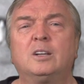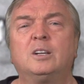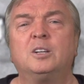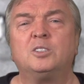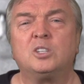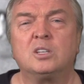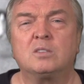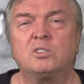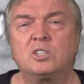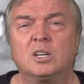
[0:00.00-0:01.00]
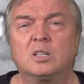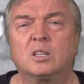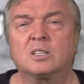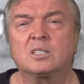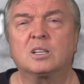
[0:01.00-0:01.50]
– чрезвычайно
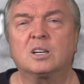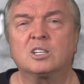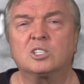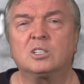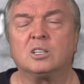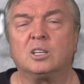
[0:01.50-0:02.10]
насторожило